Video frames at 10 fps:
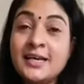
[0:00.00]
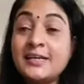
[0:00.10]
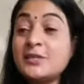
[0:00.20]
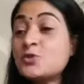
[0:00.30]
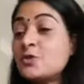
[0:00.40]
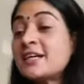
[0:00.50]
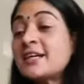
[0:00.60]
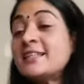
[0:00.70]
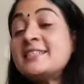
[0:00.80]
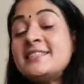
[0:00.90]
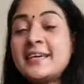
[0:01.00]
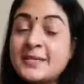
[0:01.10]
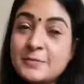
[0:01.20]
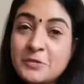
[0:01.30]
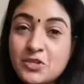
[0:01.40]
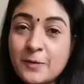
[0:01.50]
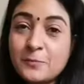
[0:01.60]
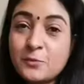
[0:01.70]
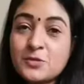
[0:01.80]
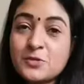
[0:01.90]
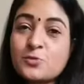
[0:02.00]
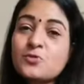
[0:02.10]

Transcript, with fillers: लेकिन सोनिया गांधी जी की एक स्पीच आपको मैं ज़रूर